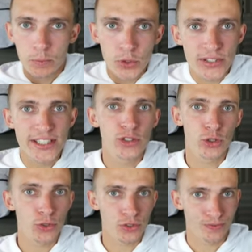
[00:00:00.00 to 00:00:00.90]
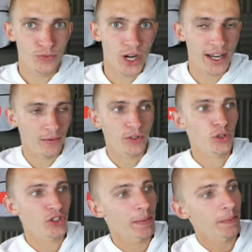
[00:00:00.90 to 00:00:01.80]
Petite chose, voilà,
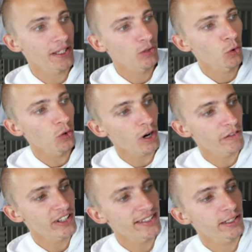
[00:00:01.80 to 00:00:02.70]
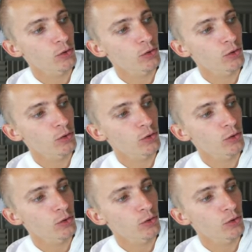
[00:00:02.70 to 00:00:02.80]
que j'aime pas trop, en fait, c'est